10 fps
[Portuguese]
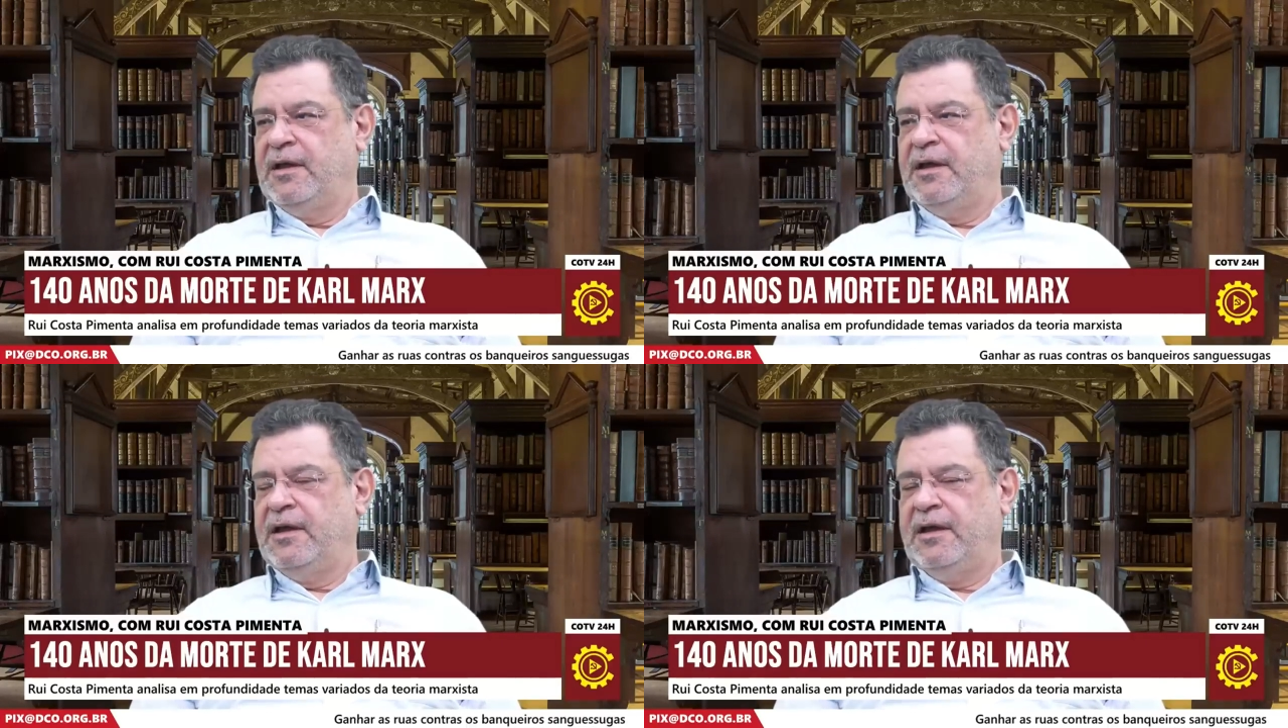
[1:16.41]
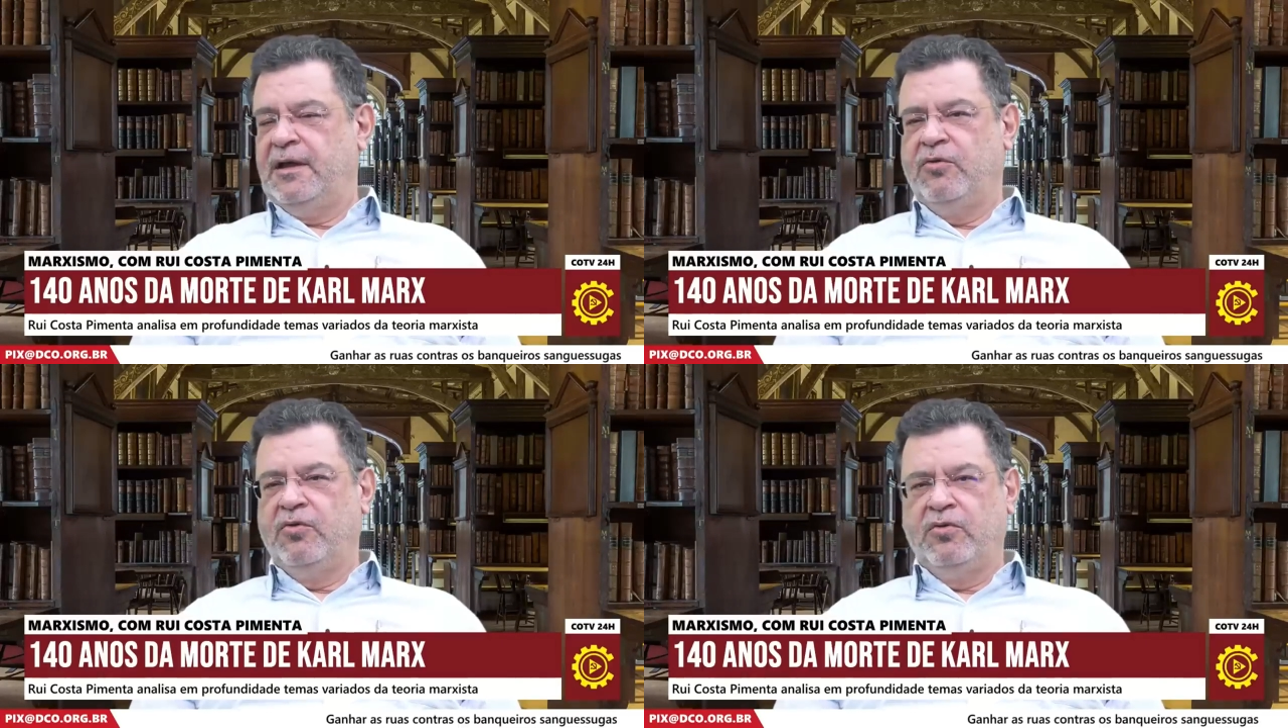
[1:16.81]

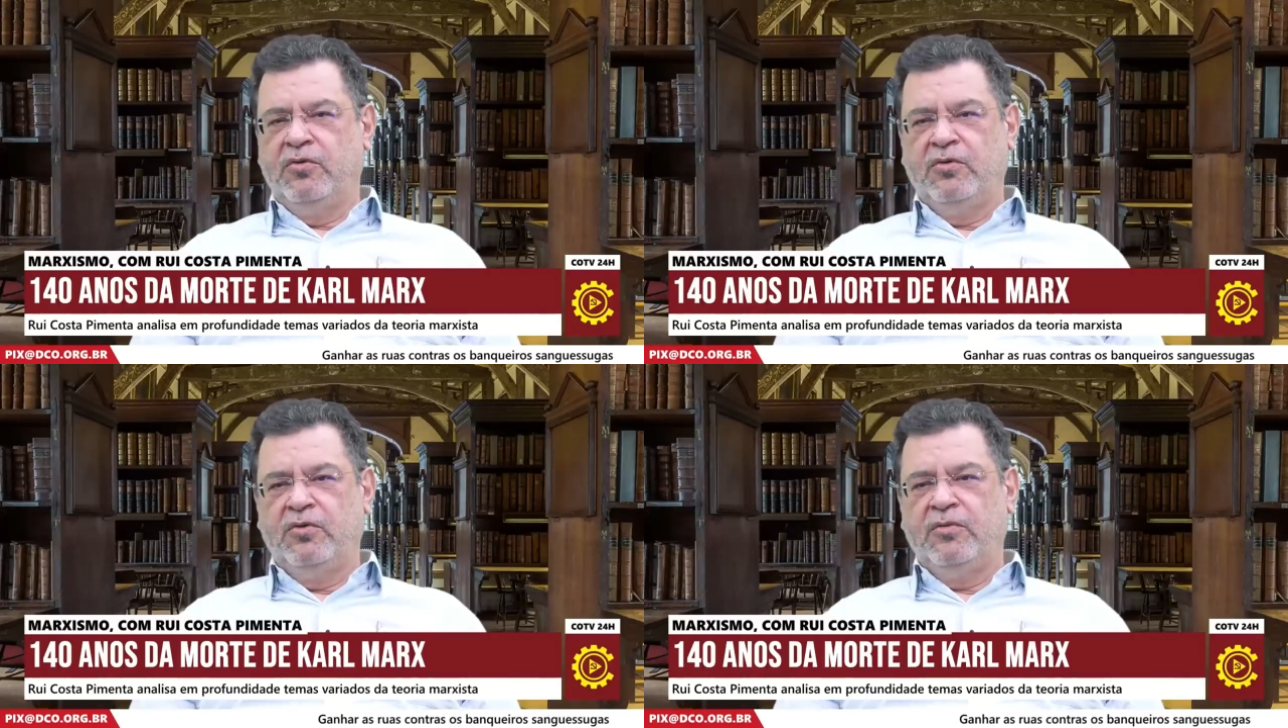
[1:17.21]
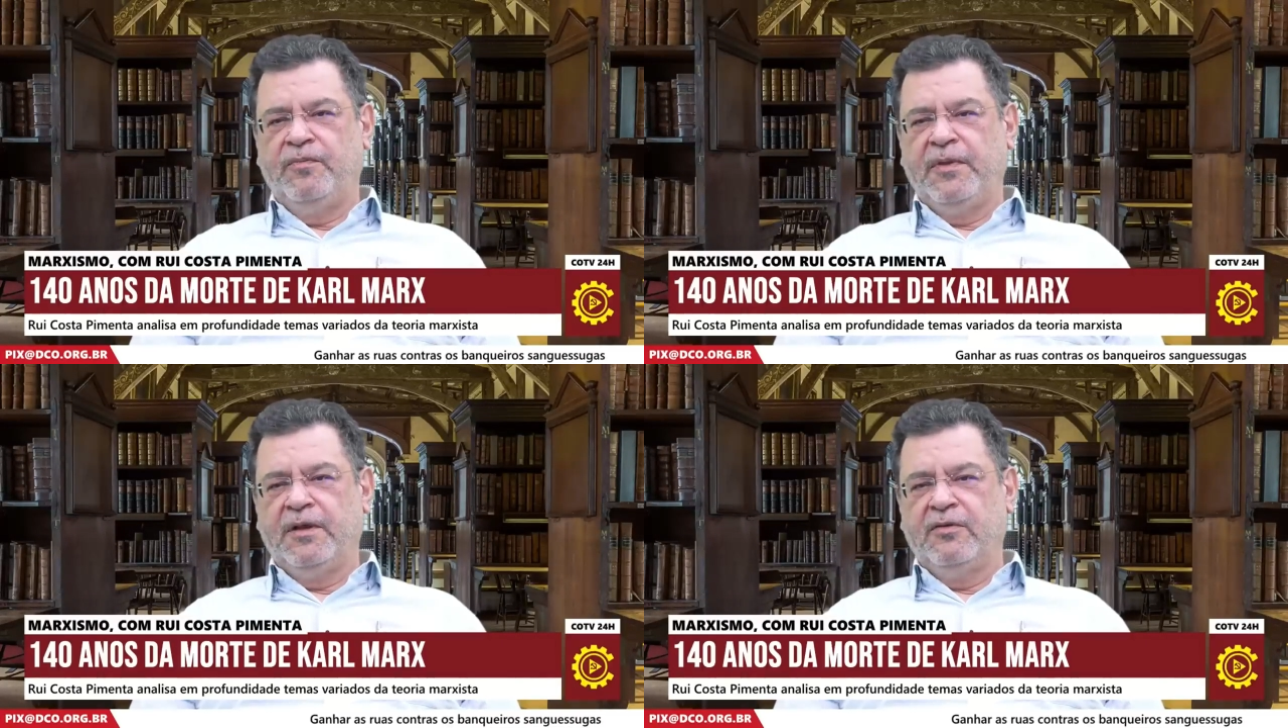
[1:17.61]
É, o,
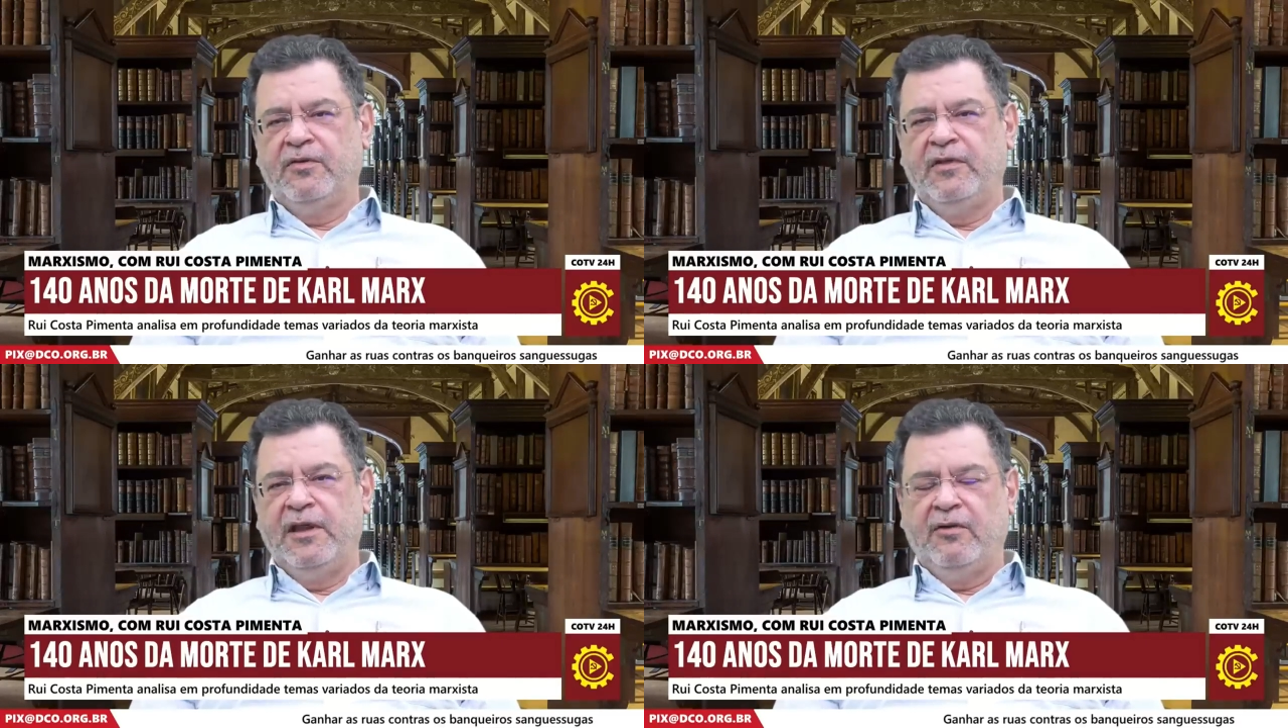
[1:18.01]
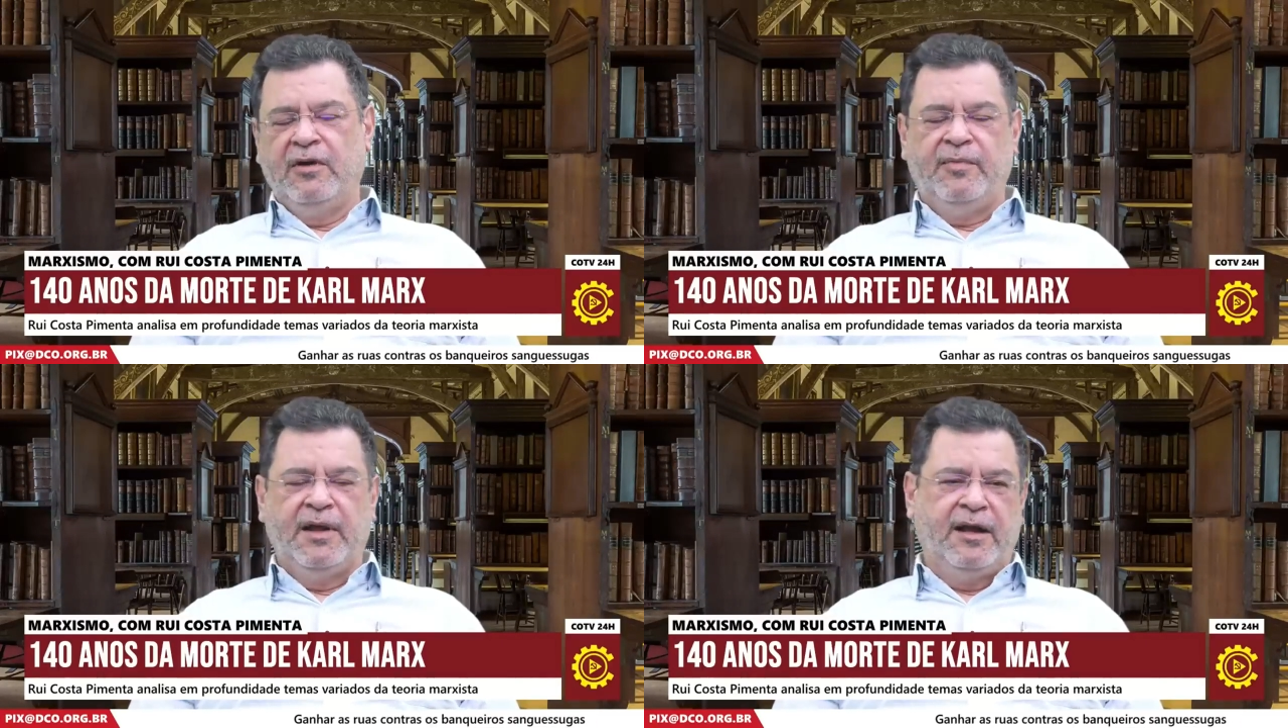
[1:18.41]
os
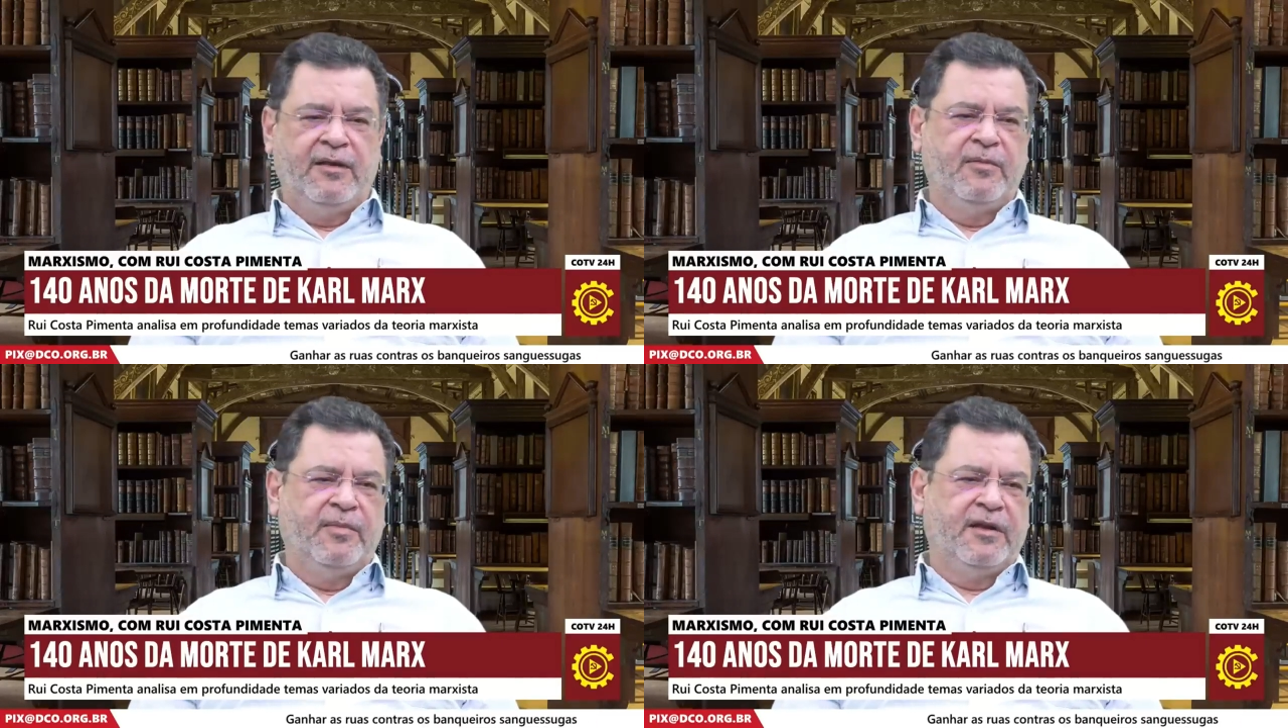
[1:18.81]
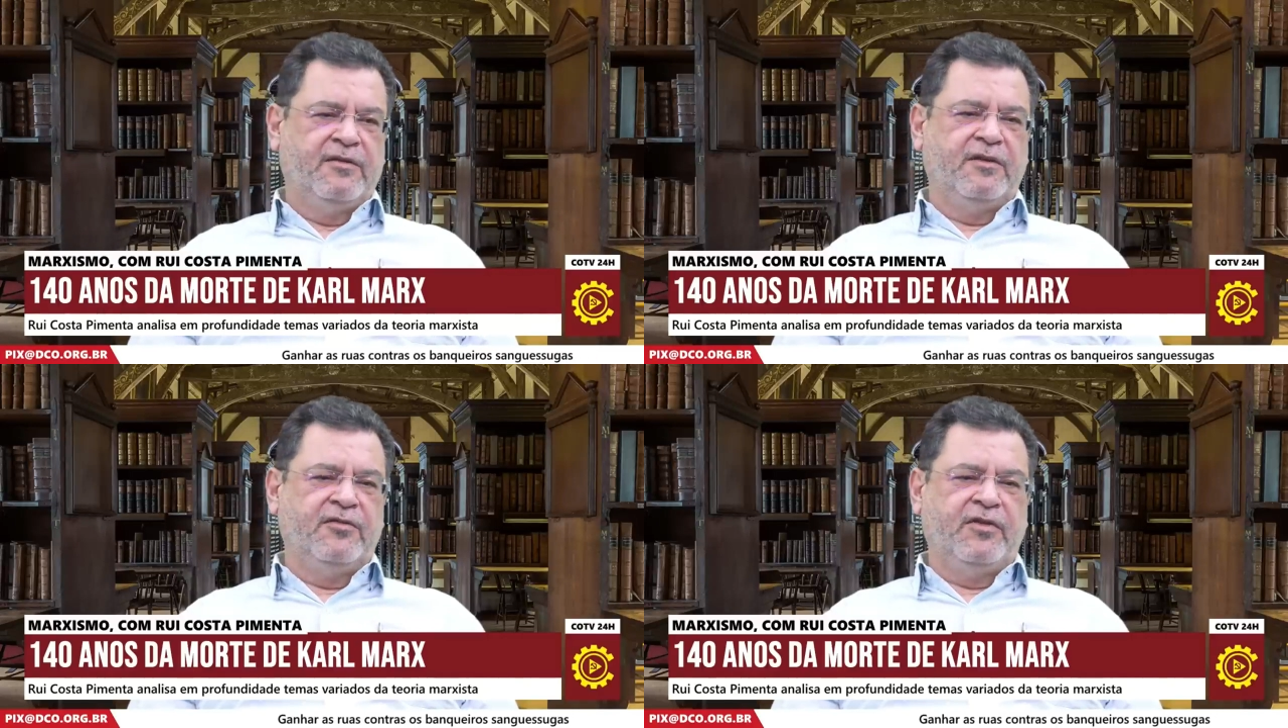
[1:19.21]
neoliberais no
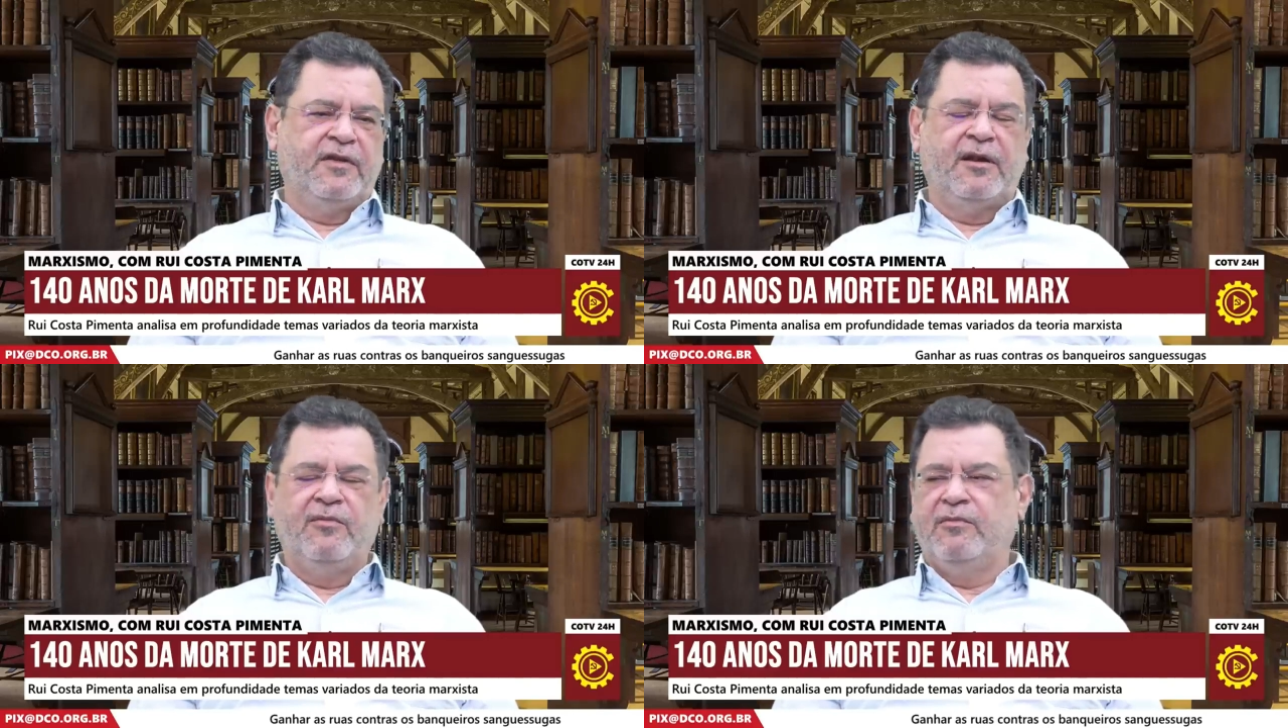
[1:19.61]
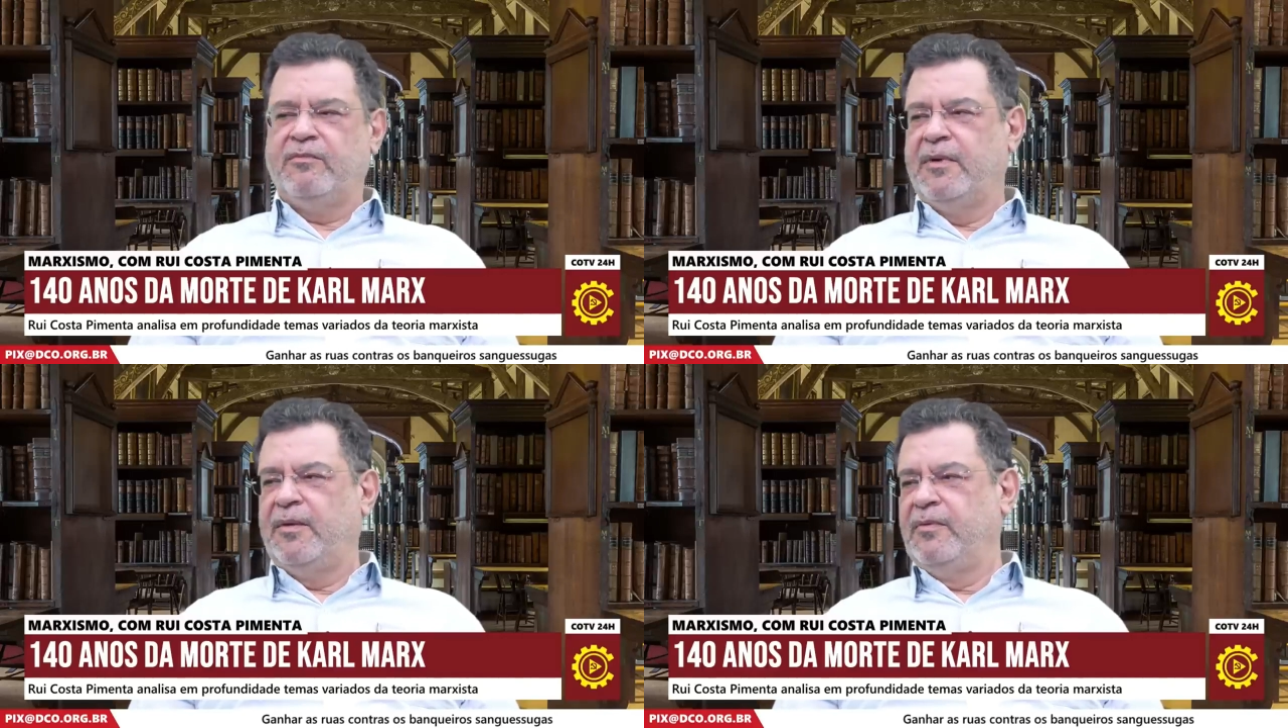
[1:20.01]
Brasil fizeram,